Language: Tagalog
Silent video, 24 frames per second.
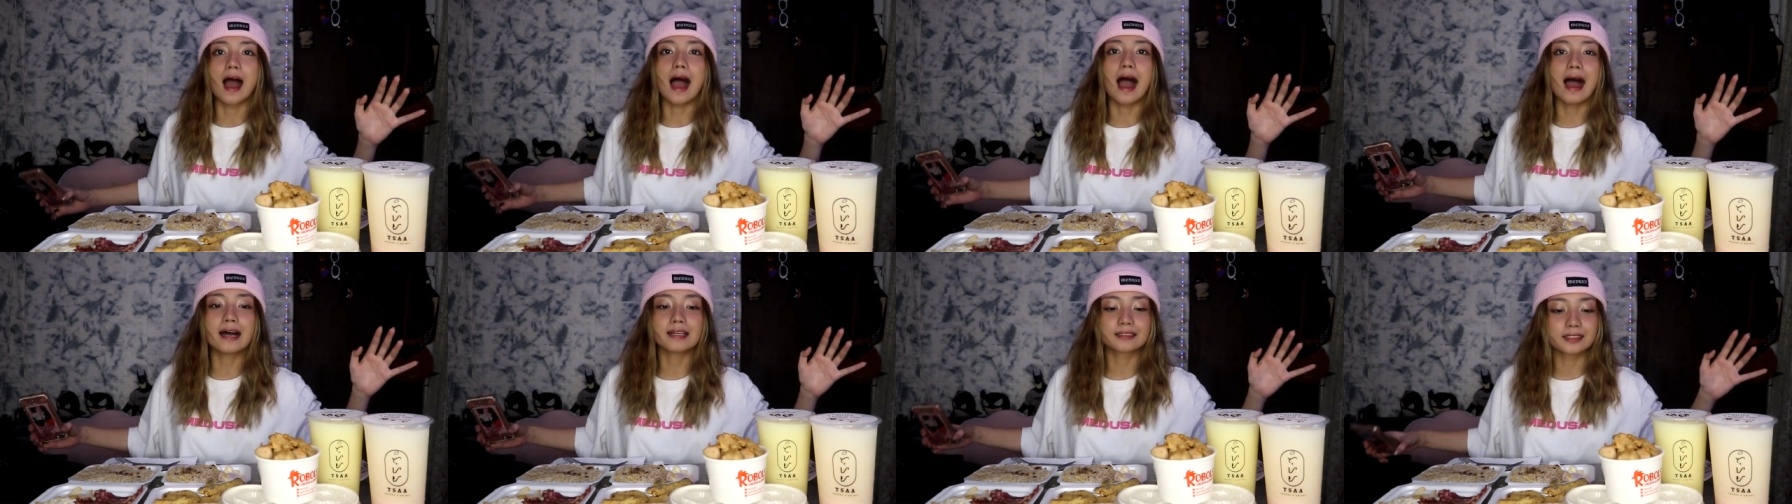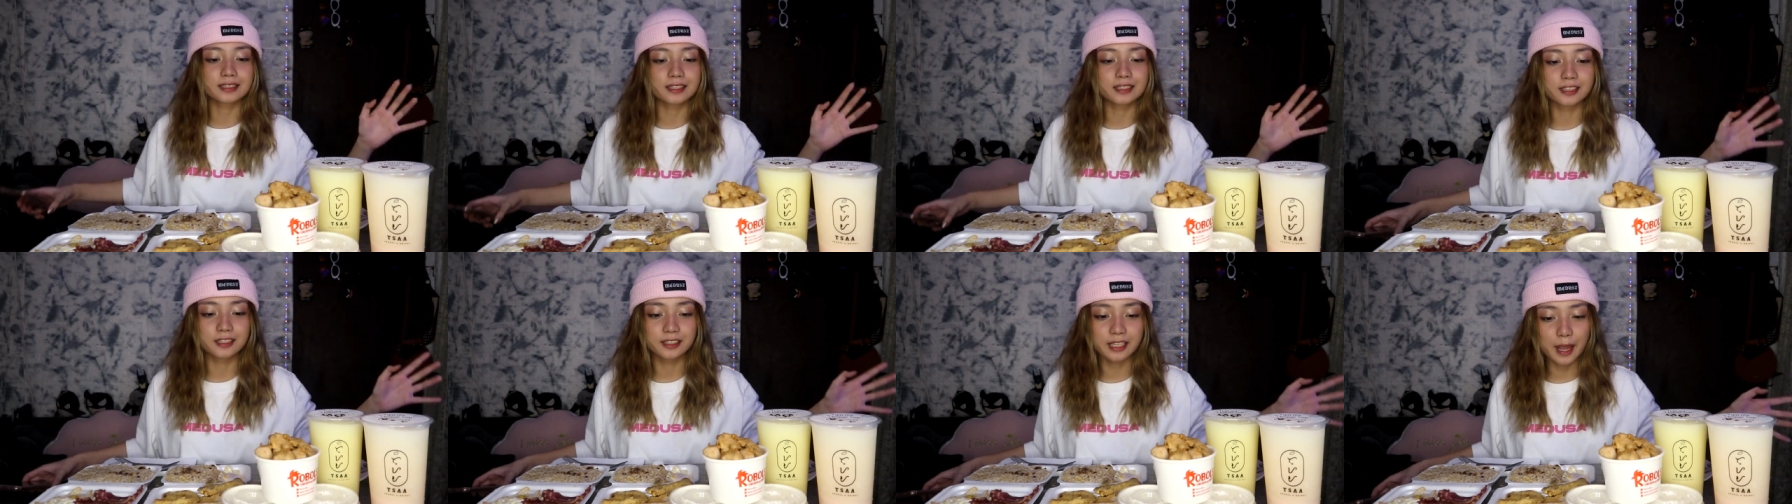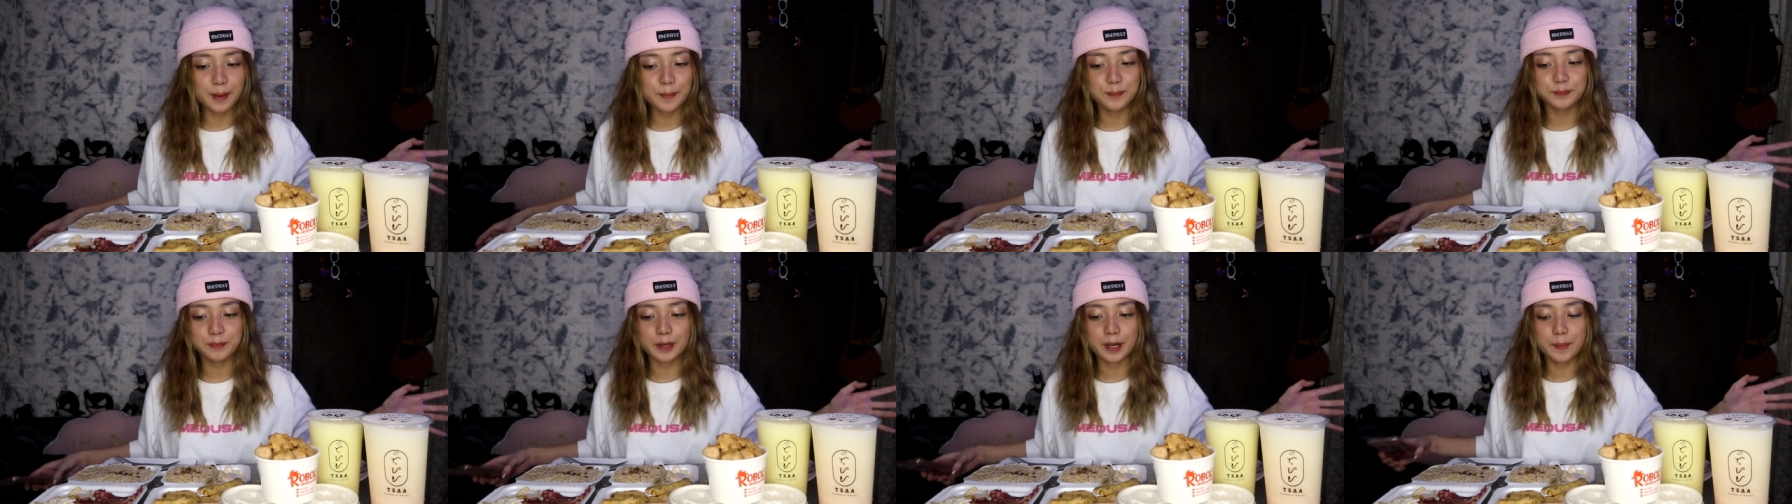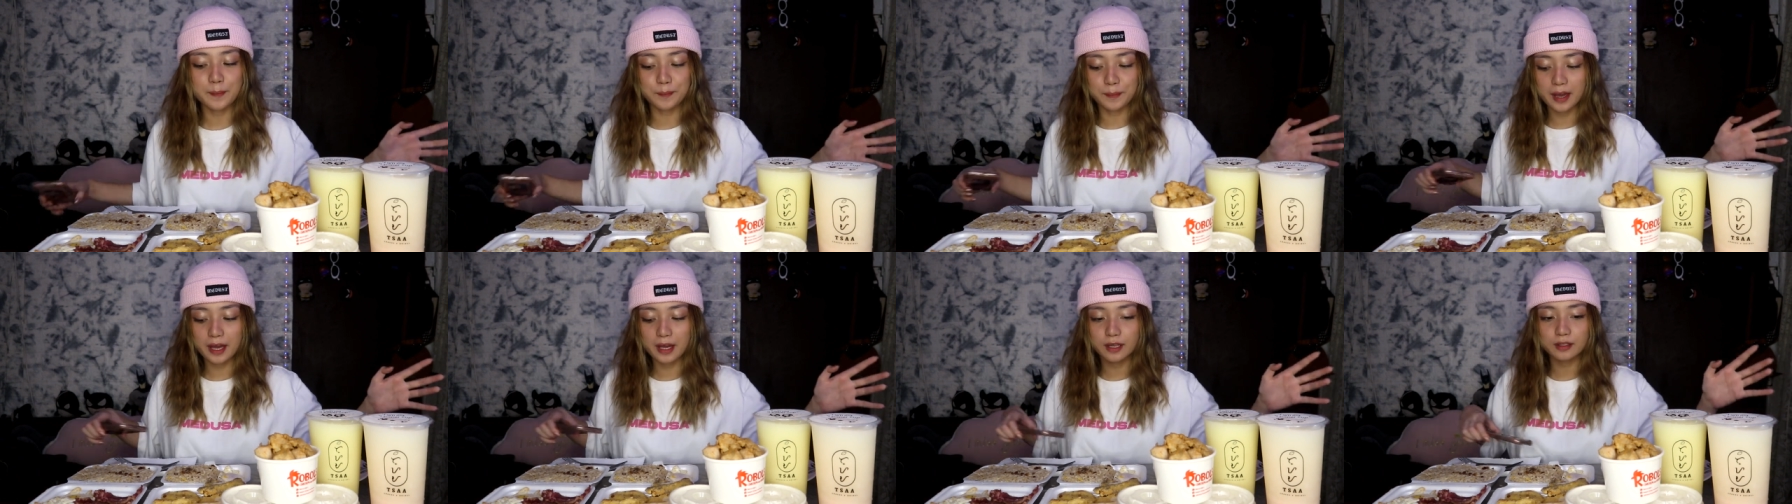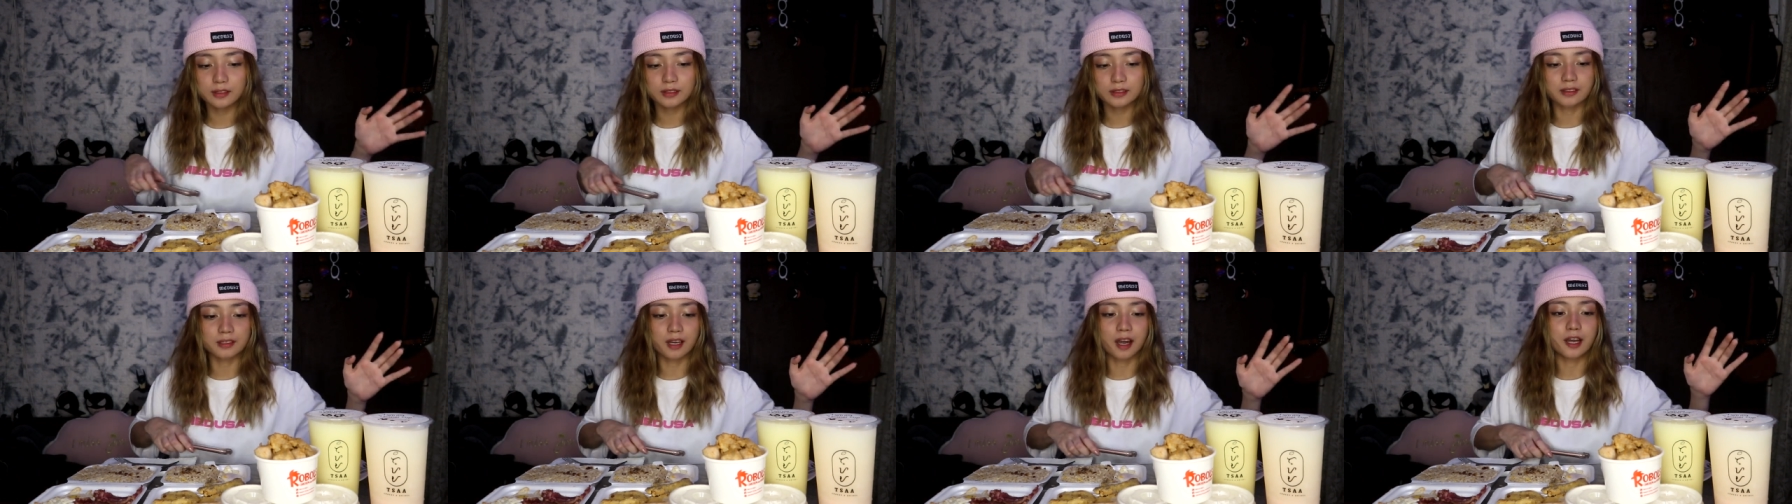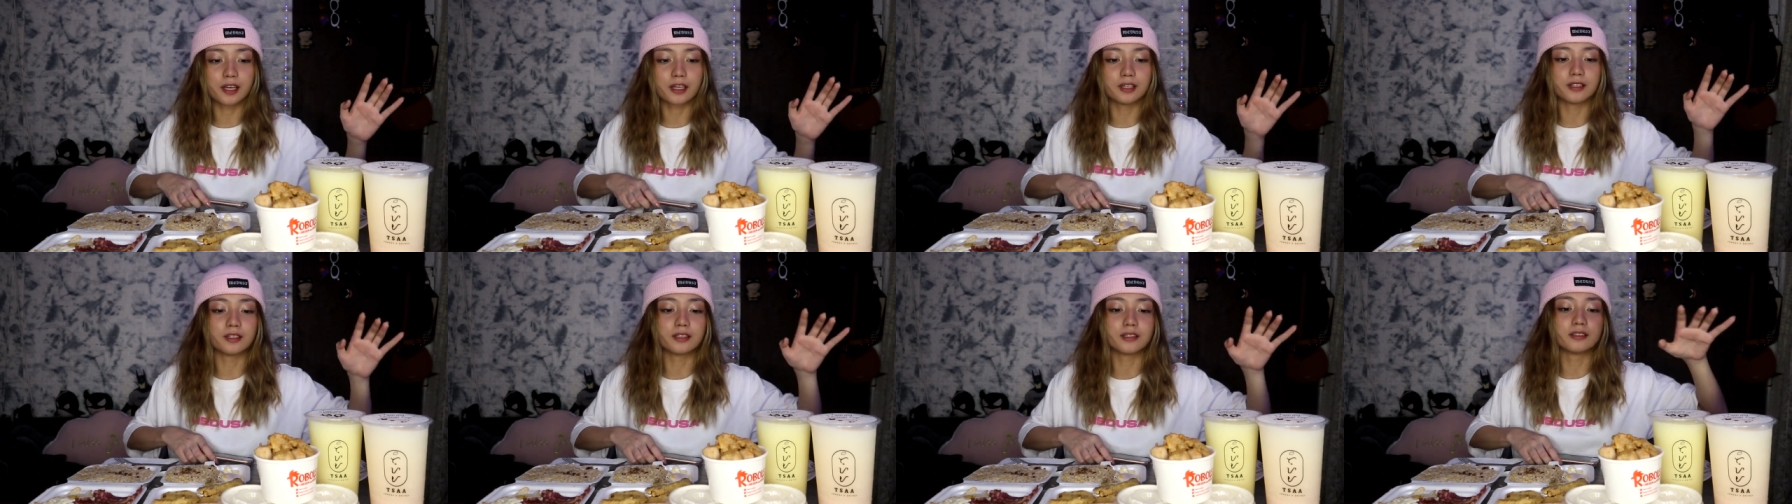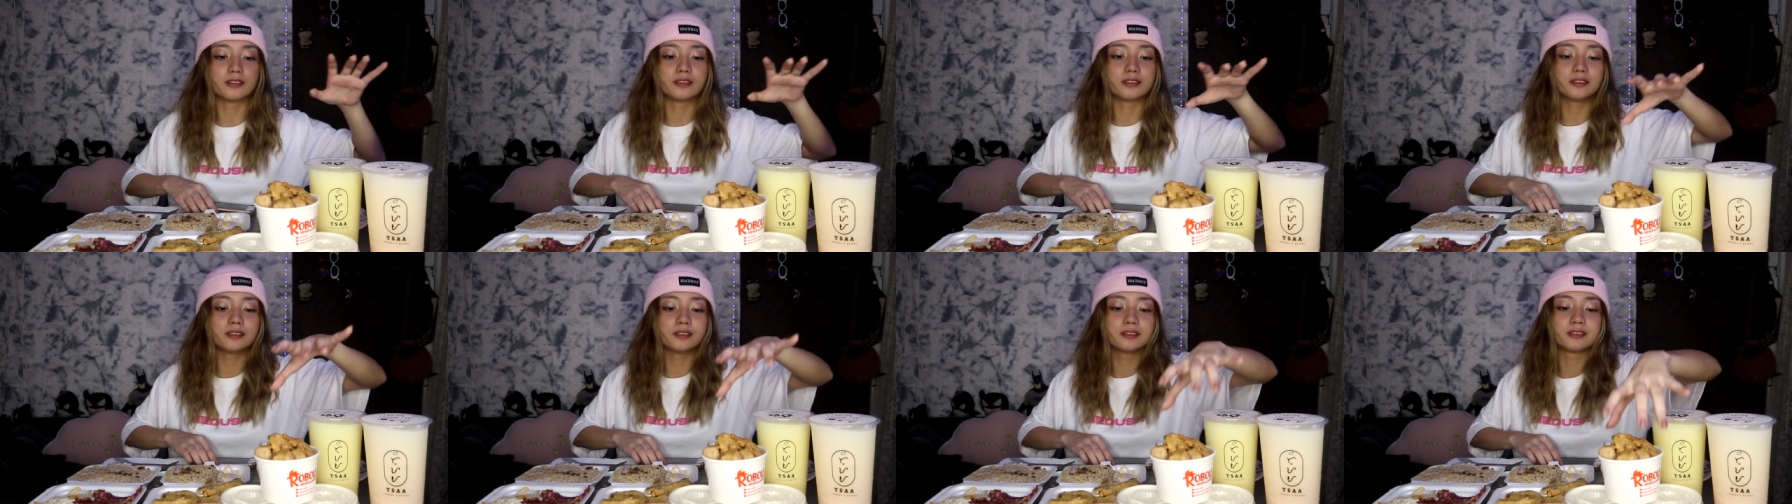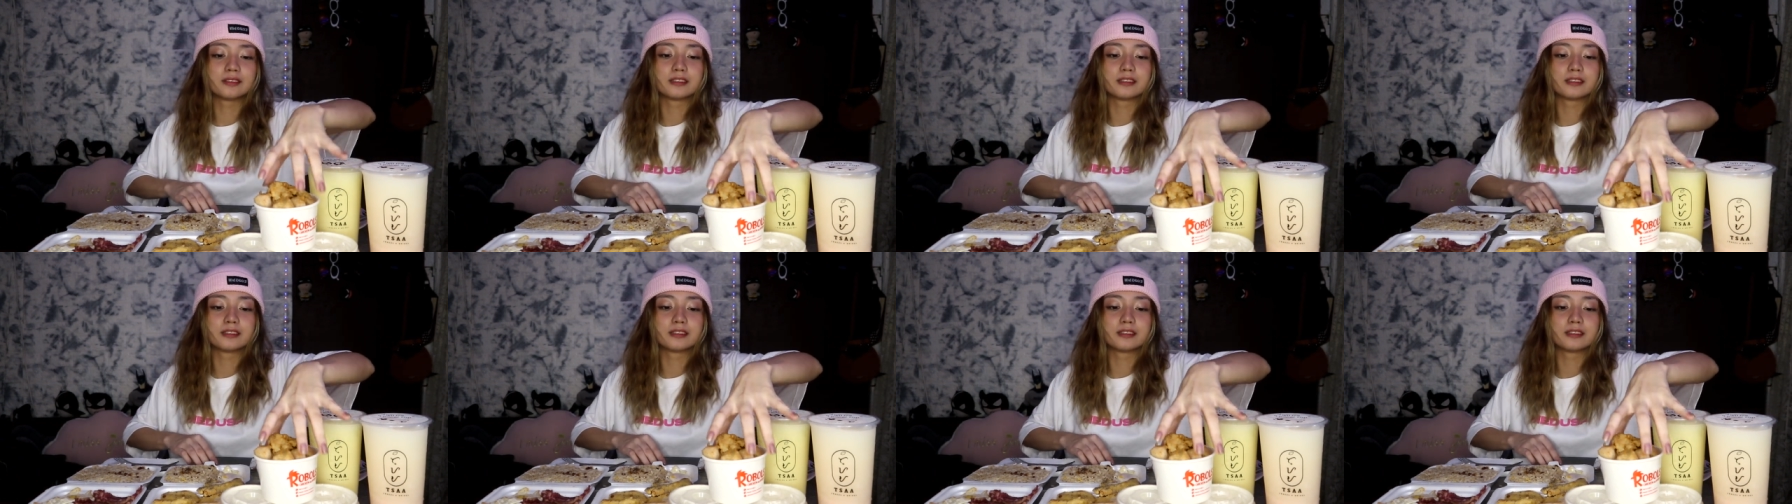At syempre, meron tayong